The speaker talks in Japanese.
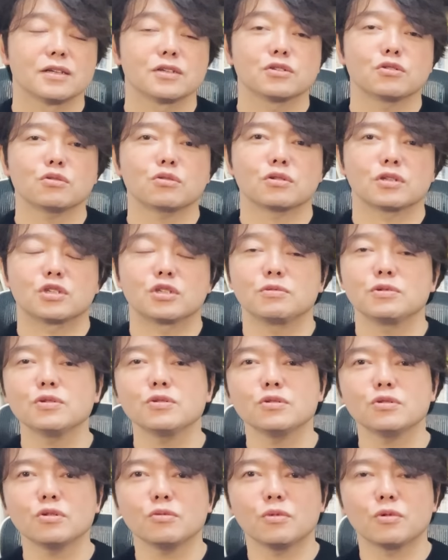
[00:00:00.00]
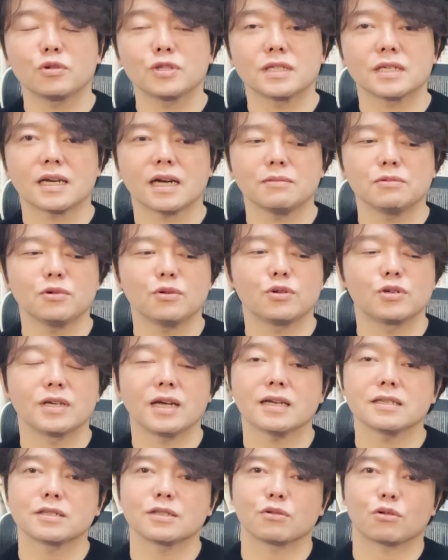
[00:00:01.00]
ちょっと自分の持ち株を増
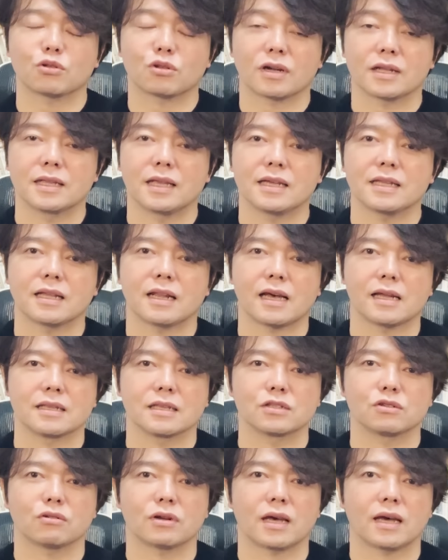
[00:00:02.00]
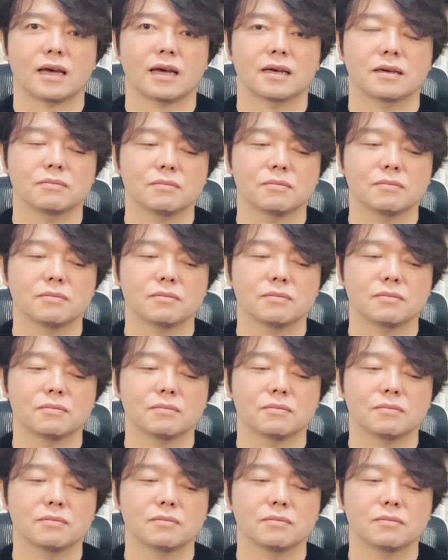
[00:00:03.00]
やすってことができてないんですよね。